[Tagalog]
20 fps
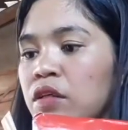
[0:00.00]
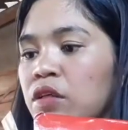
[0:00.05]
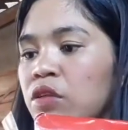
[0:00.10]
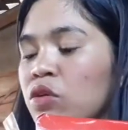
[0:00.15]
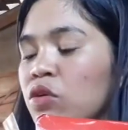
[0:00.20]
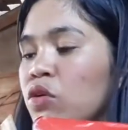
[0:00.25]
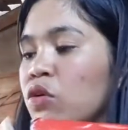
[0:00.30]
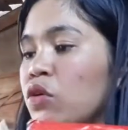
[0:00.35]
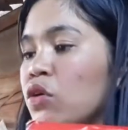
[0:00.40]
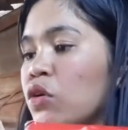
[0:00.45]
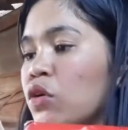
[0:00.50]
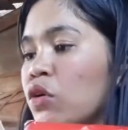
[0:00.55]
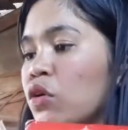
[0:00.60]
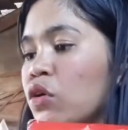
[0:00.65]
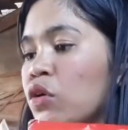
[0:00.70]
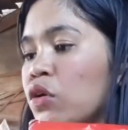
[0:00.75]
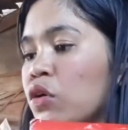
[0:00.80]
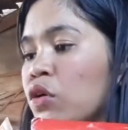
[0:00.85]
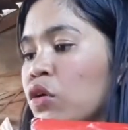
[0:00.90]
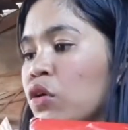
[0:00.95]
ito
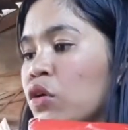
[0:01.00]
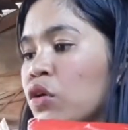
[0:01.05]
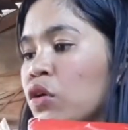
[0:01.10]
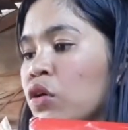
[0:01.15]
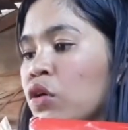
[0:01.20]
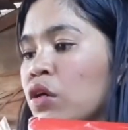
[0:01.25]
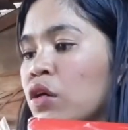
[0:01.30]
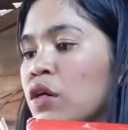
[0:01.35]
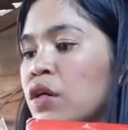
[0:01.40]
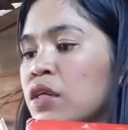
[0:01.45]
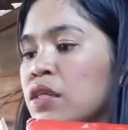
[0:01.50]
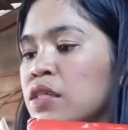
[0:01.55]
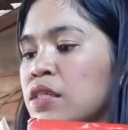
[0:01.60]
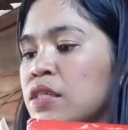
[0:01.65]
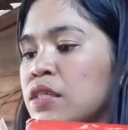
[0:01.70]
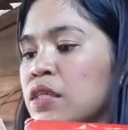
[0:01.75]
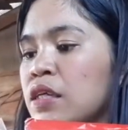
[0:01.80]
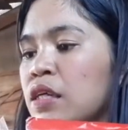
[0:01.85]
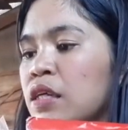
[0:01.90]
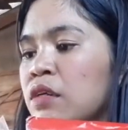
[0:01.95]

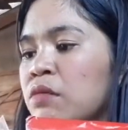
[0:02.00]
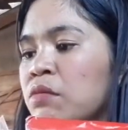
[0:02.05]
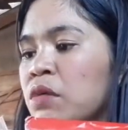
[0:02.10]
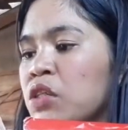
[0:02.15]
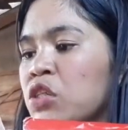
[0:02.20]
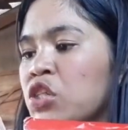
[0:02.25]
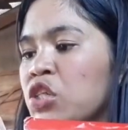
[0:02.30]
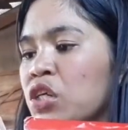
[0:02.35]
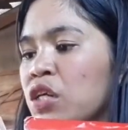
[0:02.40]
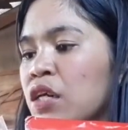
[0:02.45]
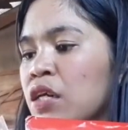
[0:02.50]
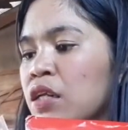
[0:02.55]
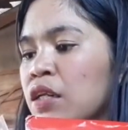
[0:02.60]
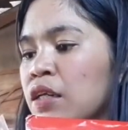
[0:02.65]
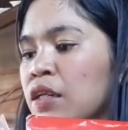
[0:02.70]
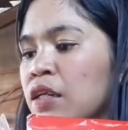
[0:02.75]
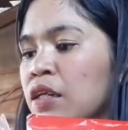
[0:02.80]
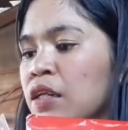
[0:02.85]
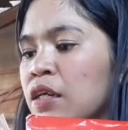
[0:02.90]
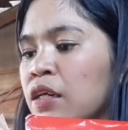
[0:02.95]
Skin
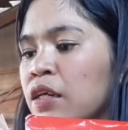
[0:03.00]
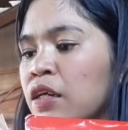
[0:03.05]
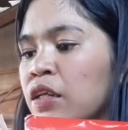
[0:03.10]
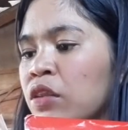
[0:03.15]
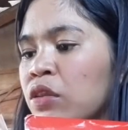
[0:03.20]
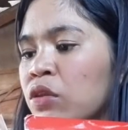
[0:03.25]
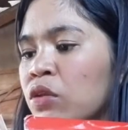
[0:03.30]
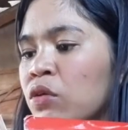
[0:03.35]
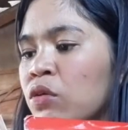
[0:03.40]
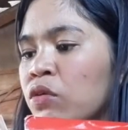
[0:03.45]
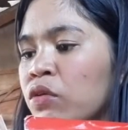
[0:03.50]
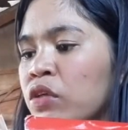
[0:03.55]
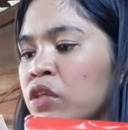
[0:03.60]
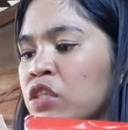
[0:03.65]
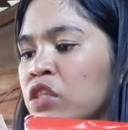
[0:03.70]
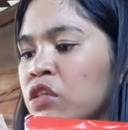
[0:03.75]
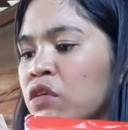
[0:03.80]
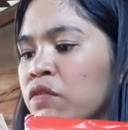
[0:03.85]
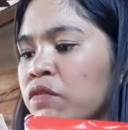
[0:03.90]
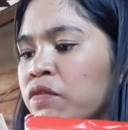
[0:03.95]
Magical Kadinang Ginto
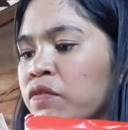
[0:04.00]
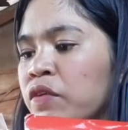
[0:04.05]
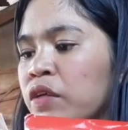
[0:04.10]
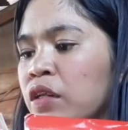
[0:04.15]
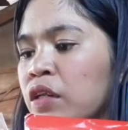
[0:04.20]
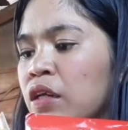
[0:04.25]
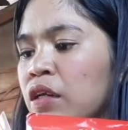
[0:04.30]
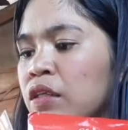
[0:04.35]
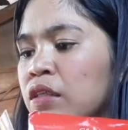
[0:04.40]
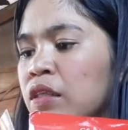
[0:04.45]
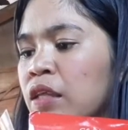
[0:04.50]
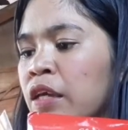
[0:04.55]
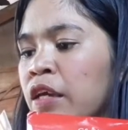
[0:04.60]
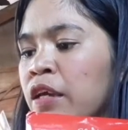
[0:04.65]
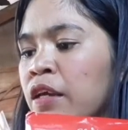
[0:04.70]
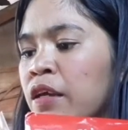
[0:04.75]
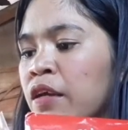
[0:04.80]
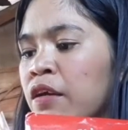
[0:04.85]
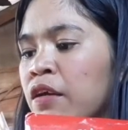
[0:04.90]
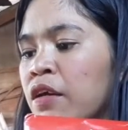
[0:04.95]

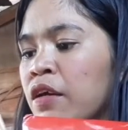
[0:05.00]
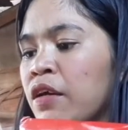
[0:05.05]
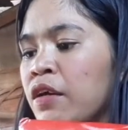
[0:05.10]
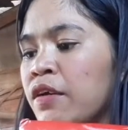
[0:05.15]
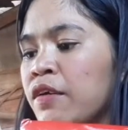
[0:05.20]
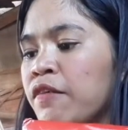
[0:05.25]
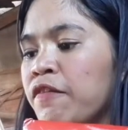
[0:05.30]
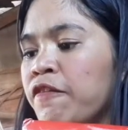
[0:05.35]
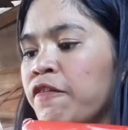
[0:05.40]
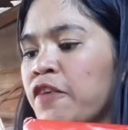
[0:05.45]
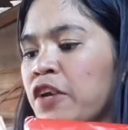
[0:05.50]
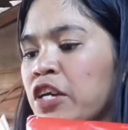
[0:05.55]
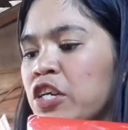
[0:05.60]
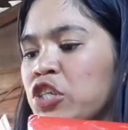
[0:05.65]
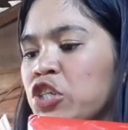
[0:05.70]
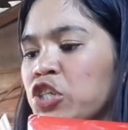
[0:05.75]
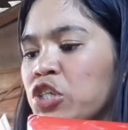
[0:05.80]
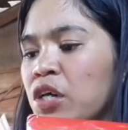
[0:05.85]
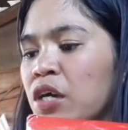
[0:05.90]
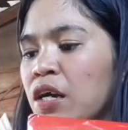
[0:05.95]
Rejuvenating
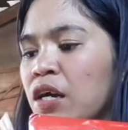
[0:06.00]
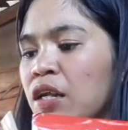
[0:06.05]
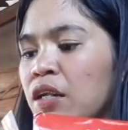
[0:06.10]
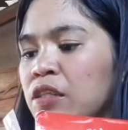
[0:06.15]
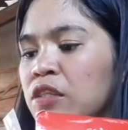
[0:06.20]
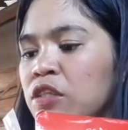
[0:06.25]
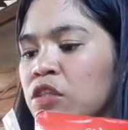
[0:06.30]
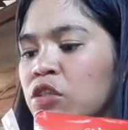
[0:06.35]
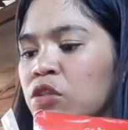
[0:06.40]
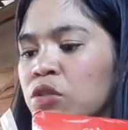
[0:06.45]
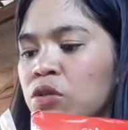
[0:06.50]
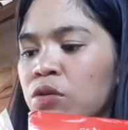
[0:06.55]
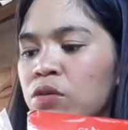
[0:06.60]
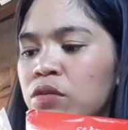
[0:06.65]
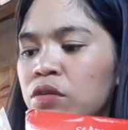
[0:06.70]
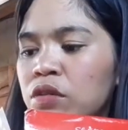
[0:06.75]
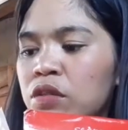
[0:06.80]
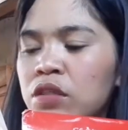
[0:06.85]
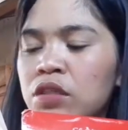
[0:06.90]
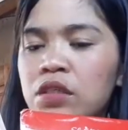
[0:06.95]
Facial
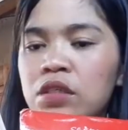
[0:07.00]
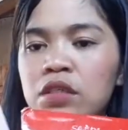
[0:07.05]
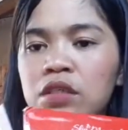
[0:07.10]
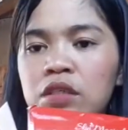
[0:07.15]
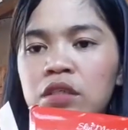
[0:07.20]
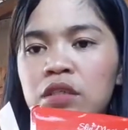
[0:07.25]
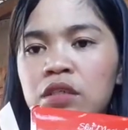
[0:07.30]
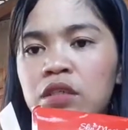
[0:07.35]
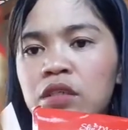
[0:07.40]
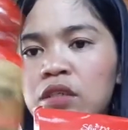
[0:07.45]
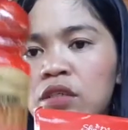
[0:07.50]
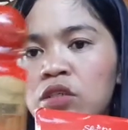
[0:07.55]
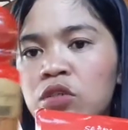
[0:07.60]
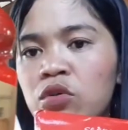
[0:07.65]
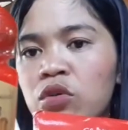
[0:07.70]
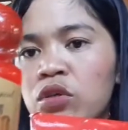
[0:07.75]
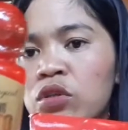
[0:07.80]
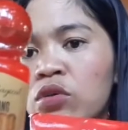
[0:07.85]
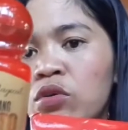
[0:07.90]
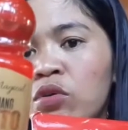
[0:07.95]
toner.
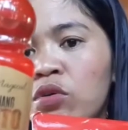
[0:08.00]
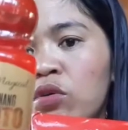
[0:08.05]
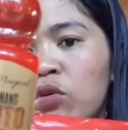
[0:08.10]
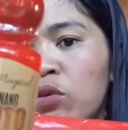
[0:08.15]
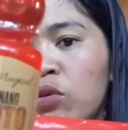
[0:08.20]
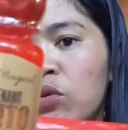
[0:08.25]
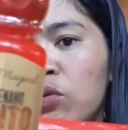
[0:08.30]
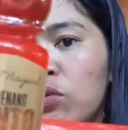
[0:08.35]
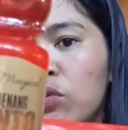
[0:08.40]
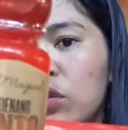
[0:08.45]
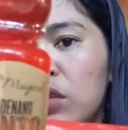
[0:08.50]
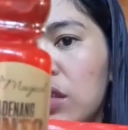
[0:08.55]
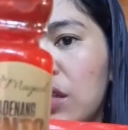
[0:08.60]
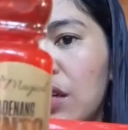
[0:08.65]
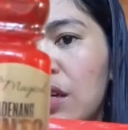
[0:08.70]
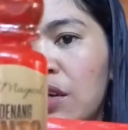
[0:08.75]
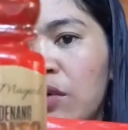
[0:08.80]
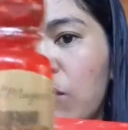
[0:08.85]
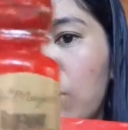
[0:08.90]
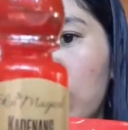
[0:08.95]
So, ito yung toner
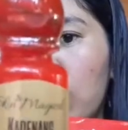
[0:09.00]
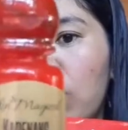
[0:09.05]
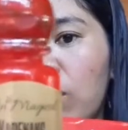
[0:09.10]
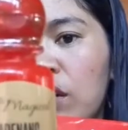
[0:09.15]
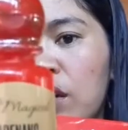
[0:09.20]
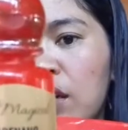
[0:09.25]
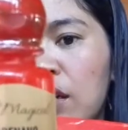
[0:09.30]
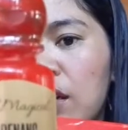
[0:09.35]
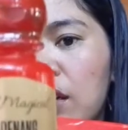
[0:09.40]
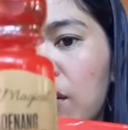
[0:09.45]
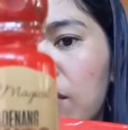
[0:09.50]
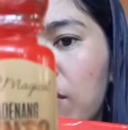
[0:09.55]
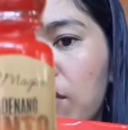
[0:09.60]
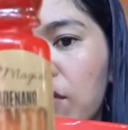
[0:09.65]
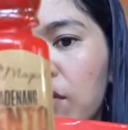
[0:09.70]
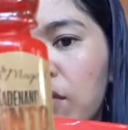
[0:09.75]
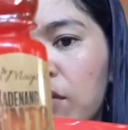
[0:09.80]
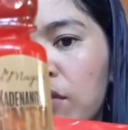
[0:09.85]
nila. Wow, ganda. Oh.